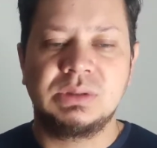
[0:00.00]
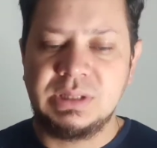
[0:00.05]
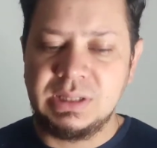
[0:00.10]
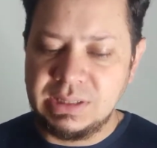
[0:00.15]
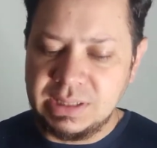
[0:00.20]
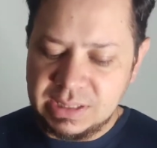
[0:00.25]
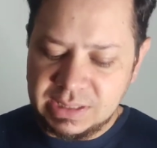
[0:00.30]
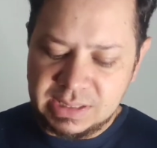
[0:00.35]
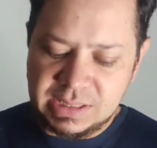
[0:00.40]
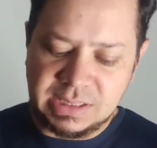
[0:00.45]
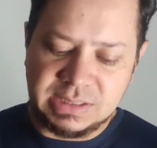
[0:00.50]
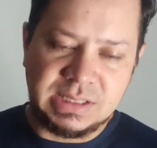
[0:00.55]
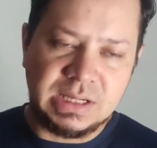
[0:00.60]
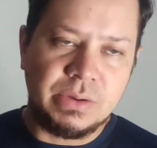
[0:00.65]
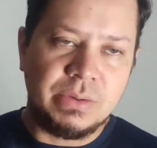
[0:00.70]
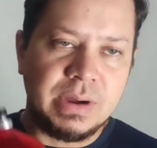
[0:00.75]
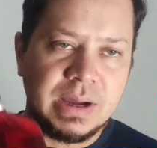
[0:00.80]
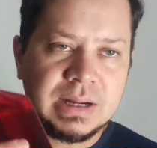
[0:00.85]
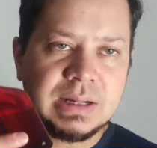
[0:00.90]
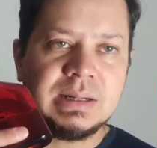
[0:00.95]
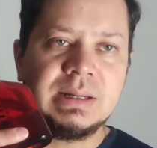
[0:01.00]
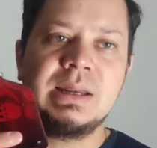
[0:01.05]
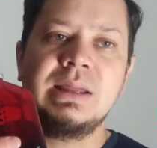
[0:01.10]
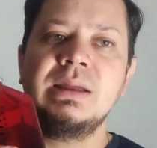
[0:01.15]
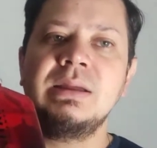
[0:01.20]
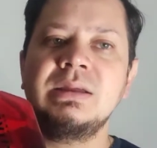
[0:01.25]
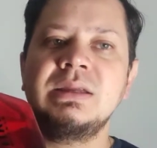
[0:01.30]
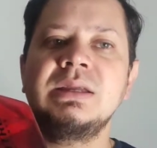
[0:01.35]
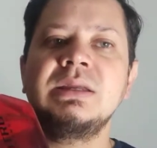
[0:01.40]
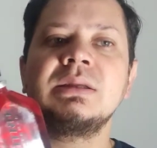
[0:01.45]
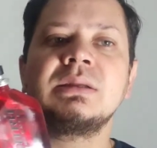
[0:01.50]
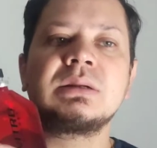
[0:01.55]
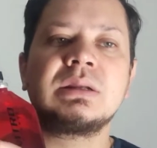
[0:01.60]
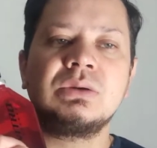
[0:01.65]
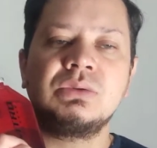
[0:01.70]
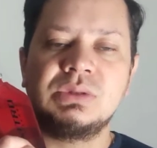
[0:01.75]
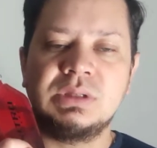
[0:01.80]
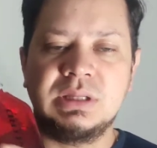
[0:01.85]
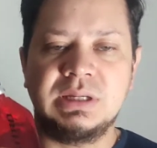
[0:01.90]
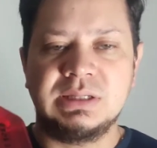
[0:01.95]
tienen que llevarla y
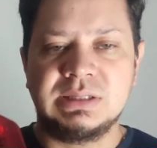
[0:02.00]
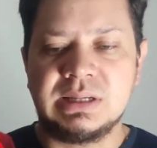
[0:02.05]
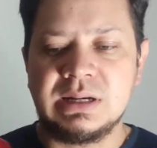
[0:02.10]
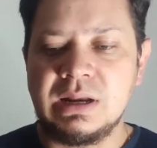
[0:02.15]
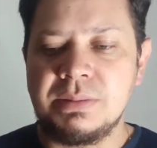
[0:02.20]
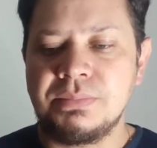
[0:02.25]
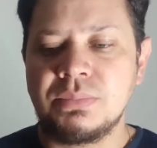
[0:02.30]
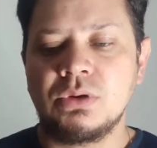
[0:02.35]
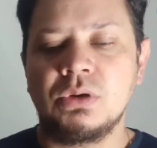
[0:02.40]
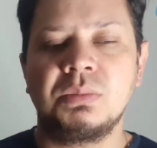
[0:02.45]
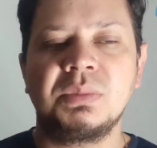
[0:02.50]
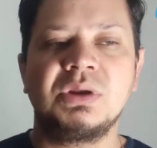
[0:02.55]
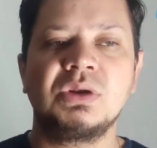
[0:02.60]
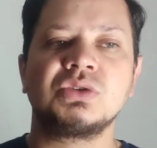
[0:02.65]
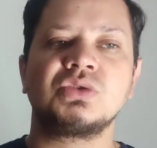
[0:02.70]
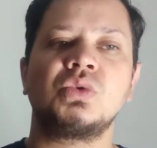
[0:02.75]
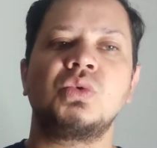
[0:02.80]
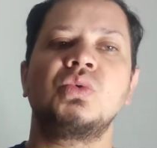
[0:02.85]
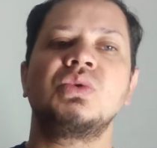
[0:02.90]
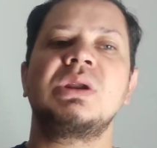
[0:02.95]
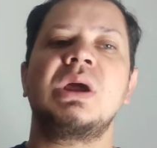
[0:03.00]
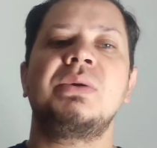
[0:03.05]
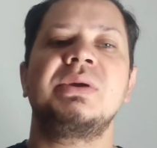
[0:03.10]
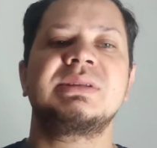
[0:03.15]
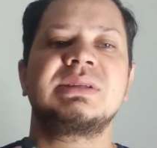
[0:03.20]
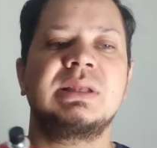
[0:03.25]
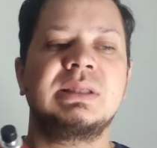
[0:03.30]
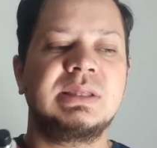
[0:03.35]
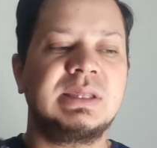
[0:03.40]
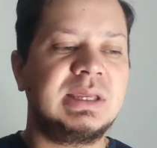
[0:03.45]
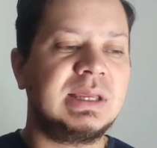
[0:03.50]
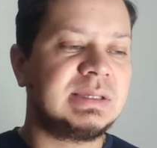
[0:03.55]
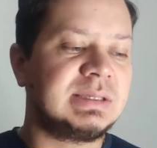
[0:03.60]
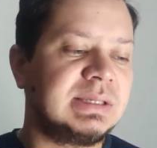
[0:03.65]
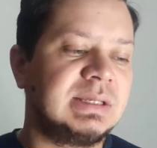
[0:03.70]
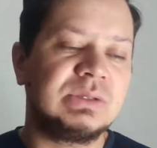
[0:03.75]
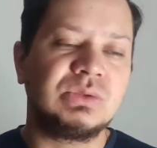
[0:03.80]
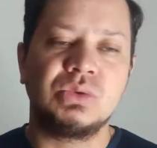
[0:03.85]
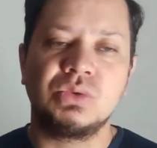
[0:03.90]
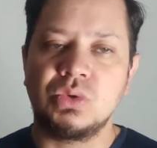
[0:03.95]
reutilizarla por lo menos una vez al día
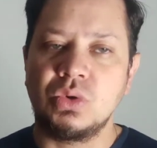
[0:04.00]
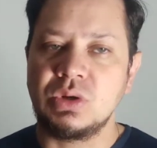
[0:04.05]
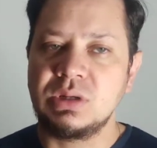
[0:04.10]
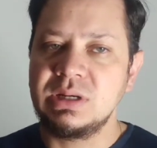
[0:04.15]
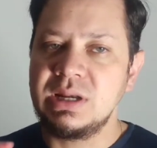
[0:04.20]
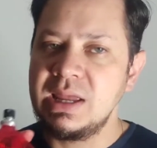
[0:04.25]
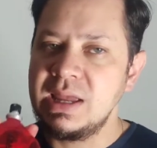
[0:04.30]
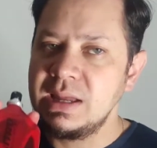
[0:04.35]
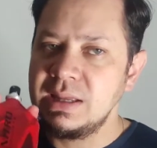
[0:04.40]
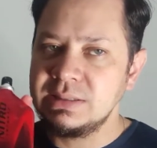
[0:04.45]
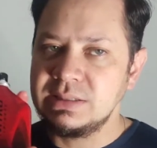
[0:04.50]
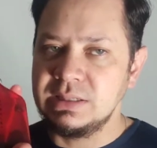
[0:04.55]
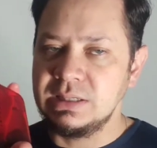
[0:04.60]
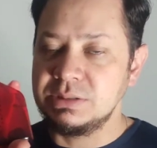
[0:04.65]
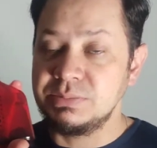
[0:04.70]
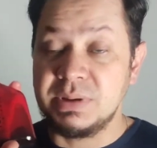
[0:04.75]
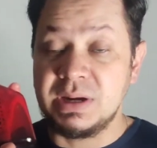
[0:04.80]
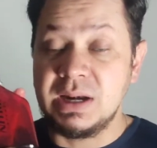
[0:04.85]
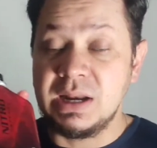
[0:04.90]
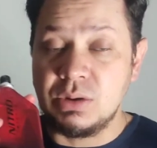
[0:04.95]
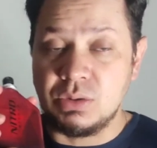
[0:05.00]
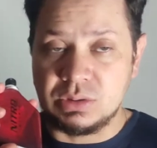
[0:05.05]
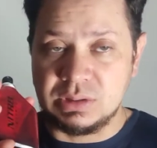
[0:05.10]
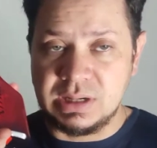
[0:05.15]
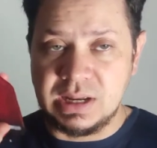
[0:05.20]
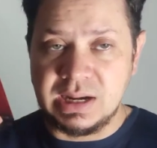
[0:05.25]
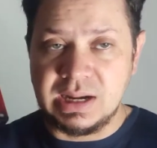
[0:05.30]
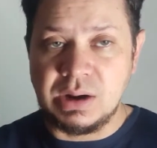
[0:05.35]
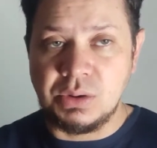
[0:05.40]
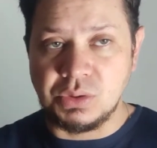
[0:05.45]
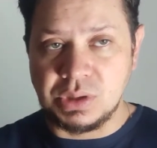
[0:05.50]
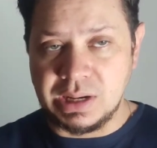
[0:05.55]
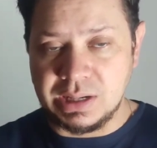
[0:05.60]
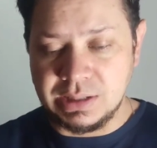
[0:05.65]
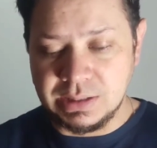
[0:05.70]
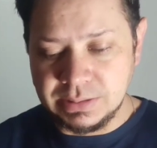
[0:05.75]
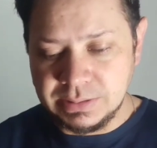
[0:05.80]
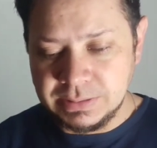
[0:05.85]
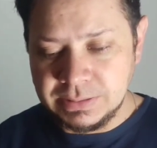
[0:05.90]
si, su jornada, si es para la jornada laboral.